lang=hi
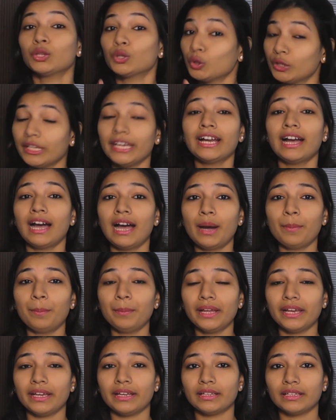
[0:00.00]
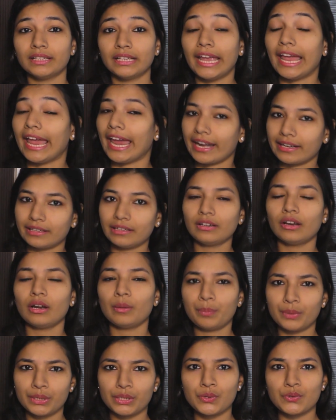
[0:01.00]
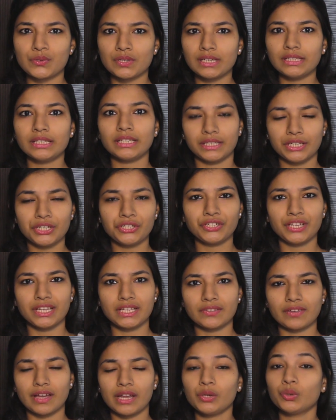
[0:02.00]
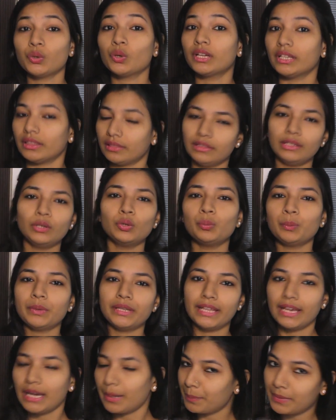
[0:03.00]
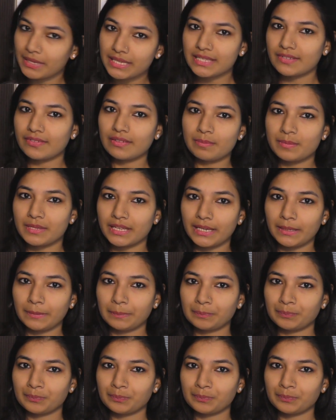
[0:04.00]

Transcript: तो देखा आपने एक्टर और प्रोड्यूसर दिनेश केसवानी को कितनी उम्मीद है अपनी इस फिल्म से